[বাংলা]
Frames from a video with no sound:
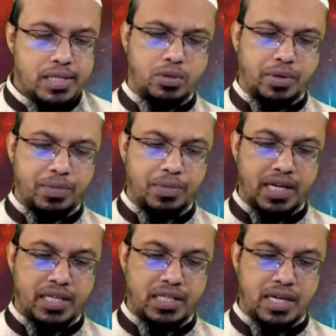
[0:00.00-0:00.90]
মাহবুজামান আপনি
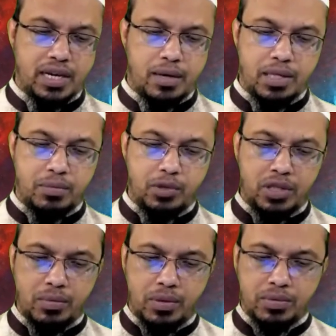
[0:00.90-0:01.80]
লিখেছেন আমাদের
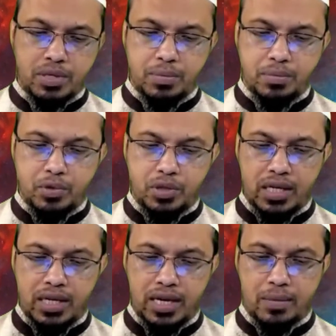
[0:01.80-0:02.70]
মসজিদ ইমাম সাহেবের প্রতি